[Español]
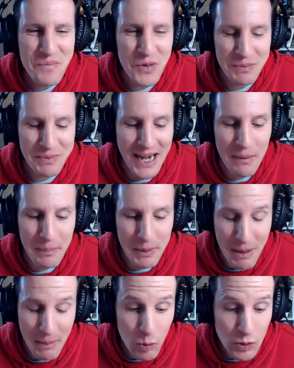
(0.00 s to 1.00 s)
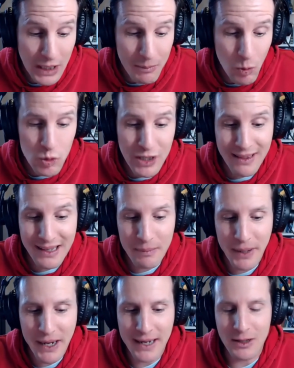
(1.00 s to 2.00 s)
Pues mira, la primera pregunta que me gusta hacer
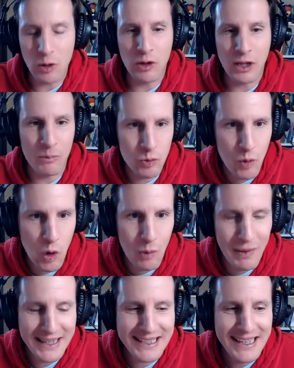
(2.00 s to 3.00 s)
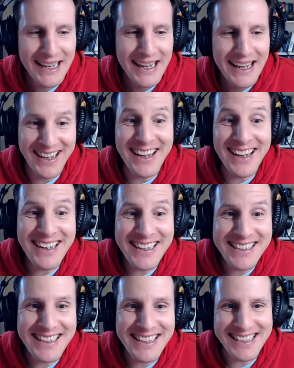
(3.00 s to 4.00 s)
para que te conozcamos un poco más, ¿quién
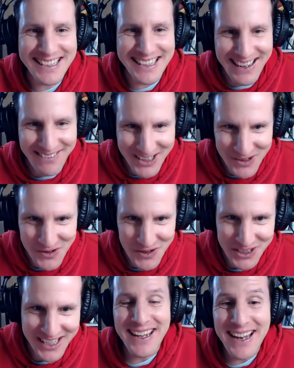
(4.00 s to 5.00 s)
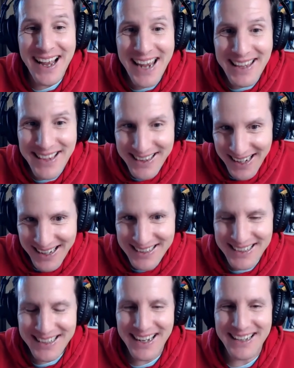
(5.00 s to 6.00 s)
es Cristina Basols? ¿Quién hay ahí
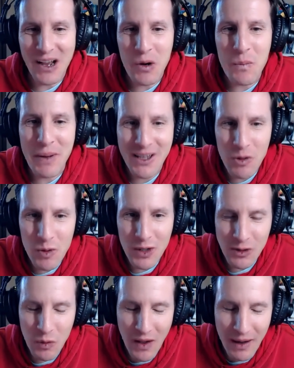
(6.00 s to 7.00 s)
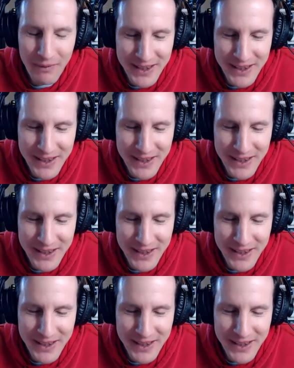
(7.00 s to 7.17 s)
detrás que te ha acompañado durante toda la